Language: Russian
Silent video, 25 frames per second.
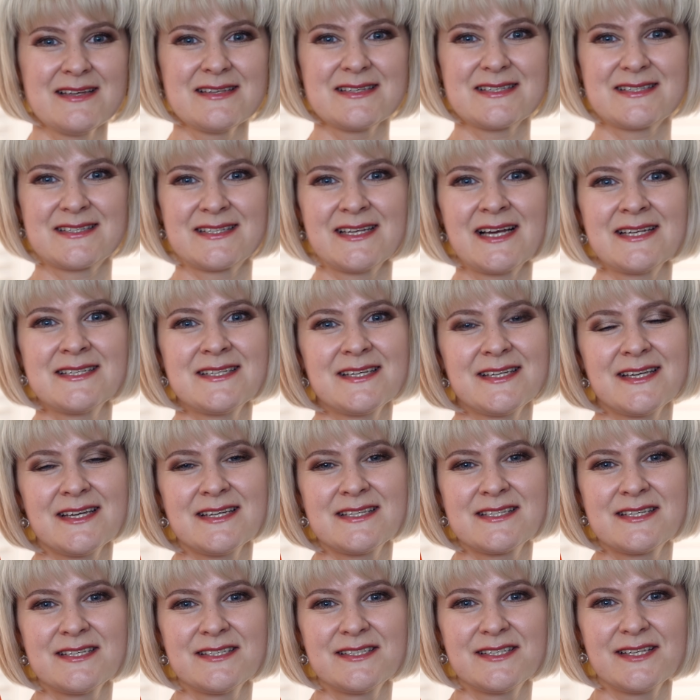Сзади
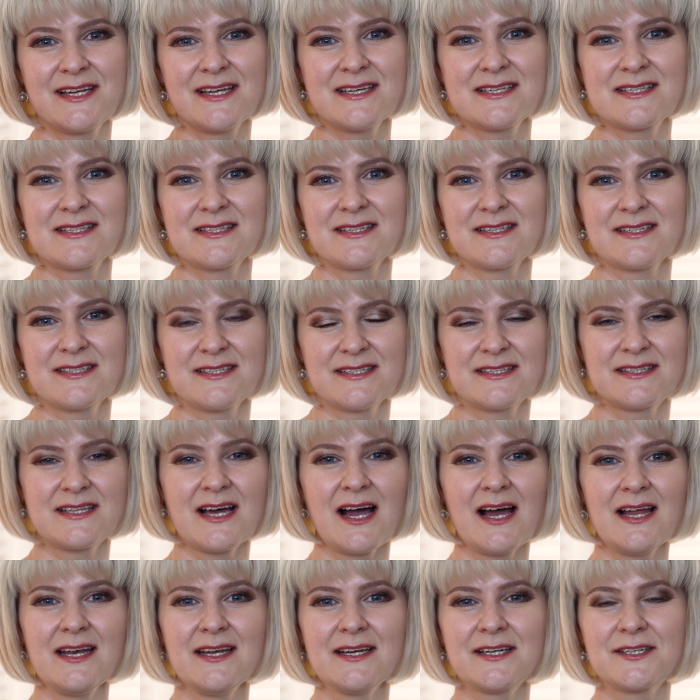есть интересные
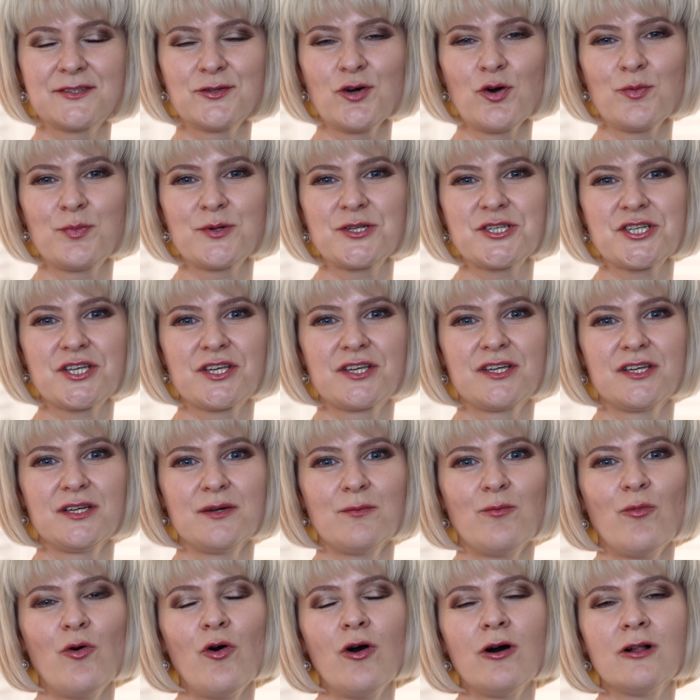детали, кнопочки и
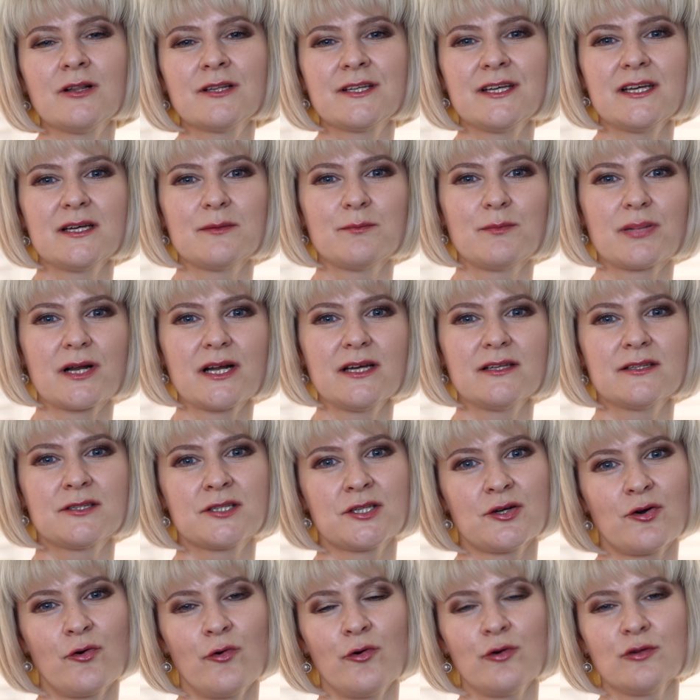молния, бренд
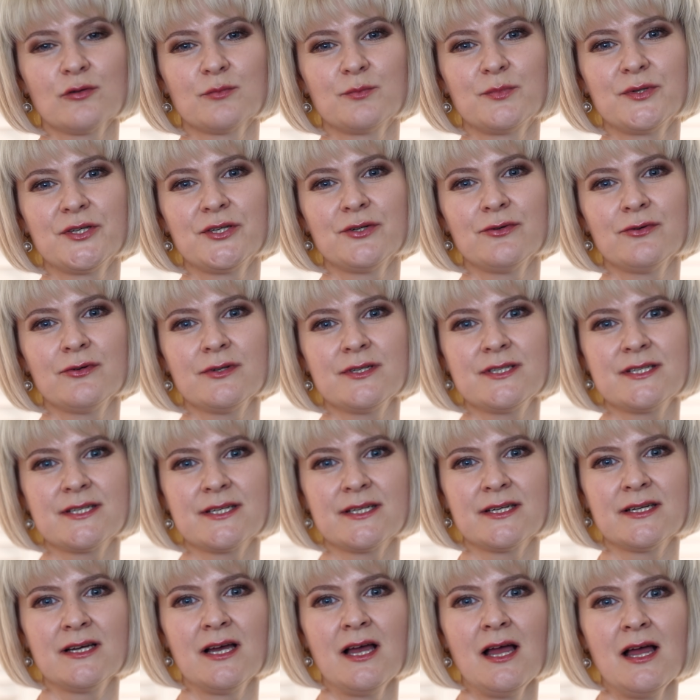All
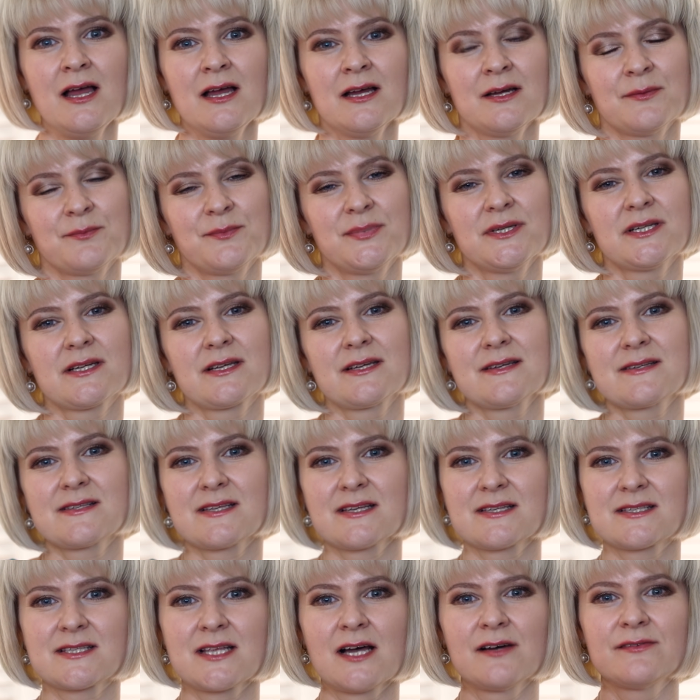Beauty, бирки с
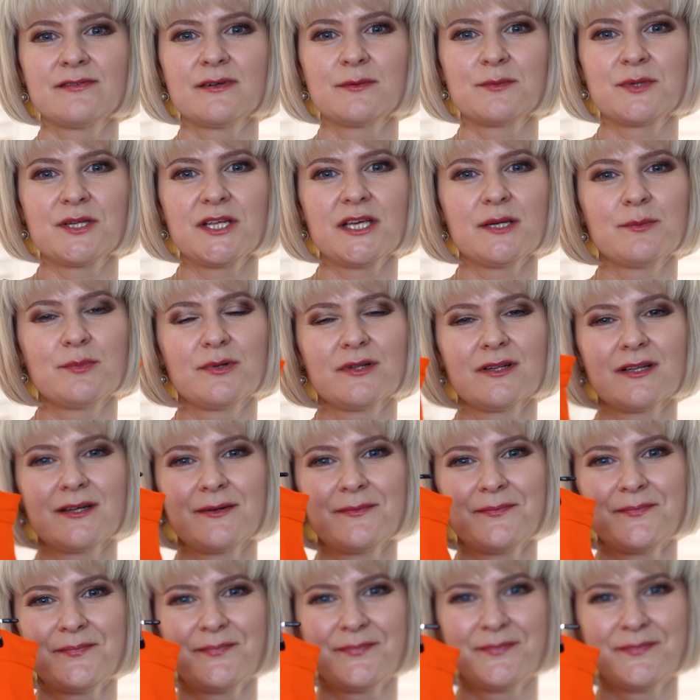составом не было.